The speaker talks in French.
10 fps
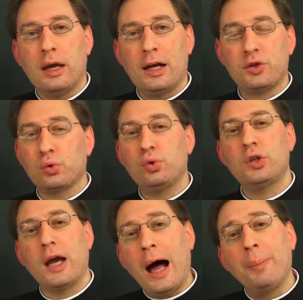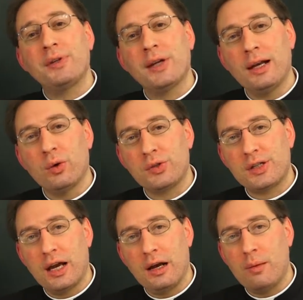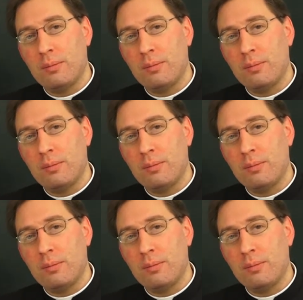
elles sont jugées aptes à aller au ciel,